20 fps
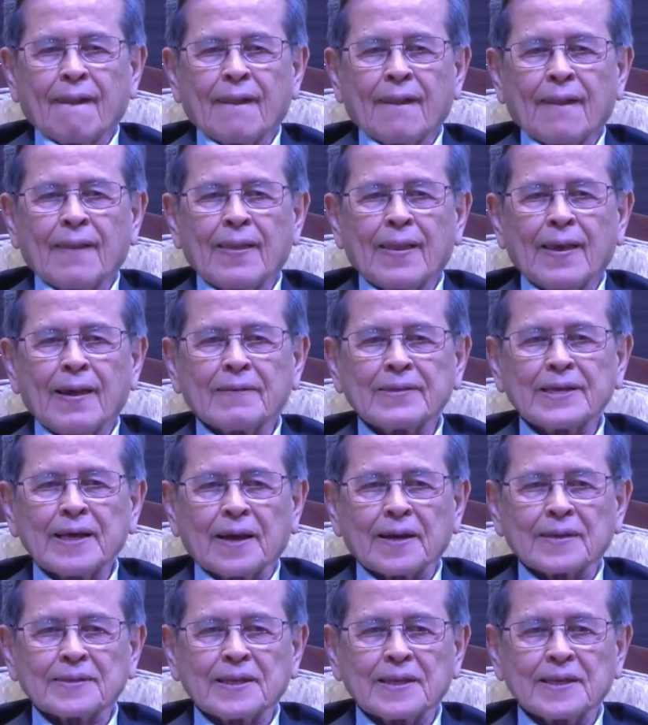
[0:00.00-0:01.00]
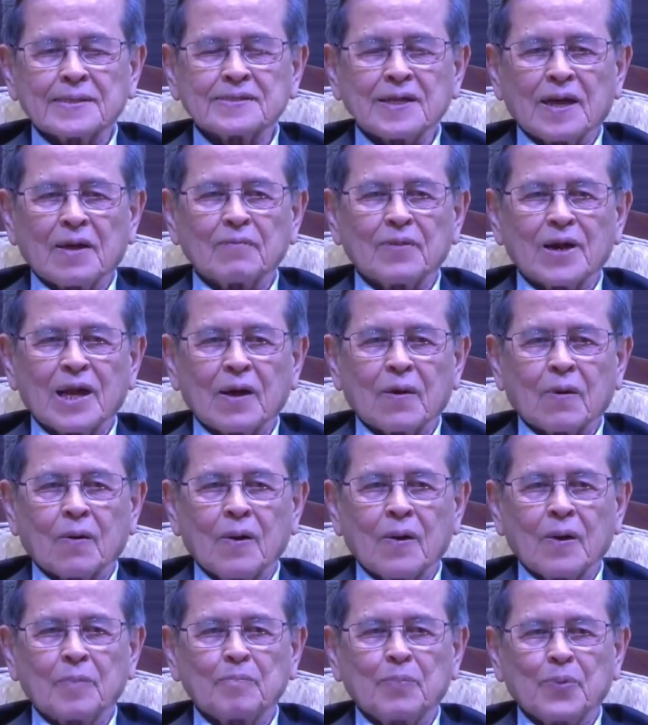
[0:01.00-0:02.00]
แล้วอย่างที่อาจารย์วรากร
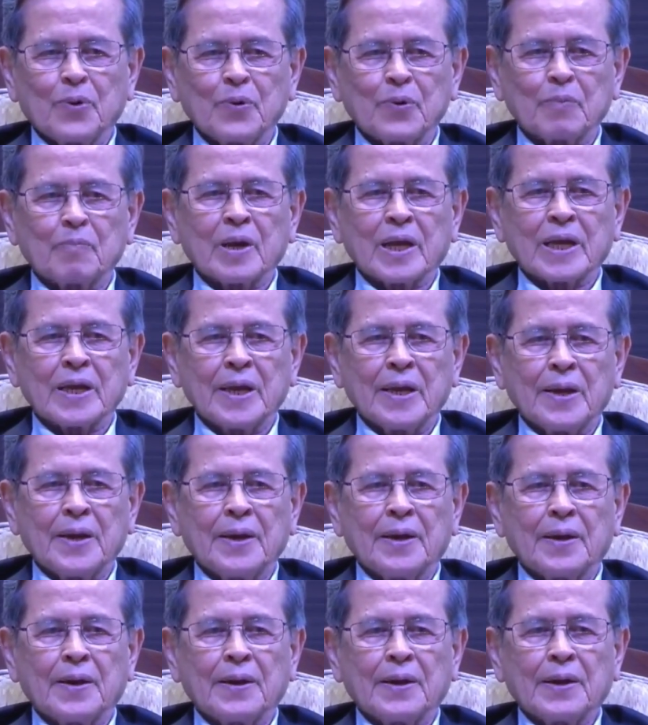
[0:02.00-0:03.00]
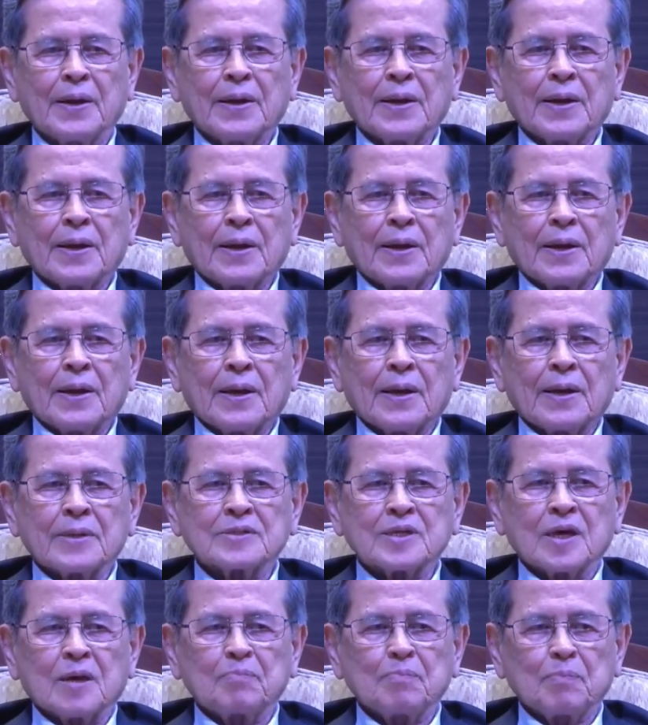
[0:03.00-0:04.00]
พูดเมื่อกี้เนี่ยอาจาร
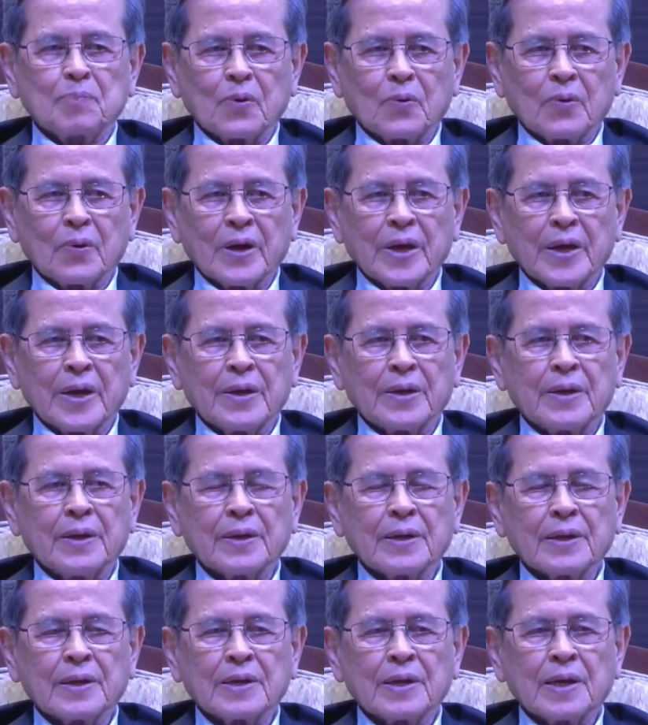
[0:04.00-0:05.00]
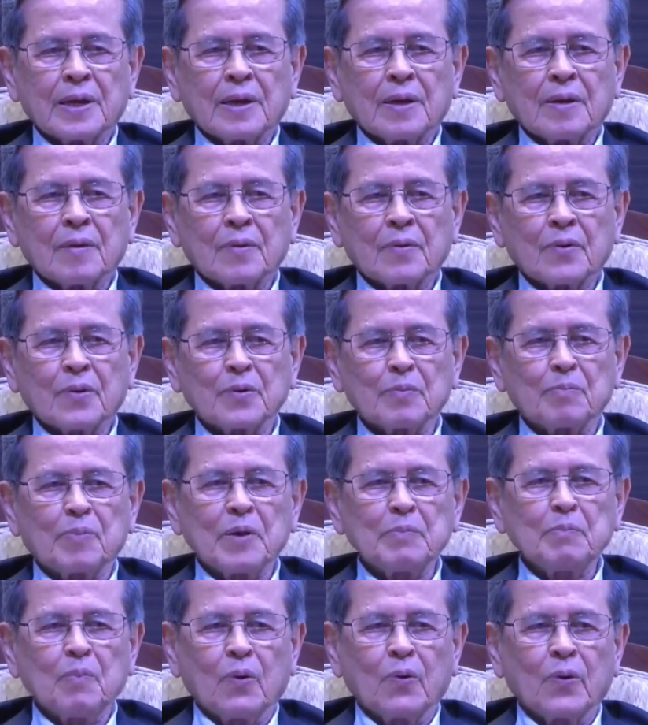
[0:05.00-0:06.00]
ย์ป่วยคุณไพ
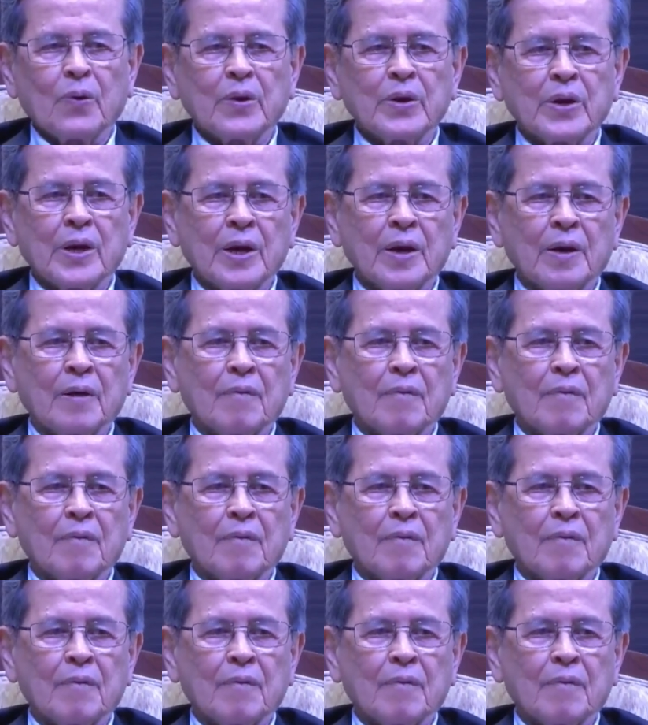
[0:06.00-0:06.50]
บูลย์เนี่ย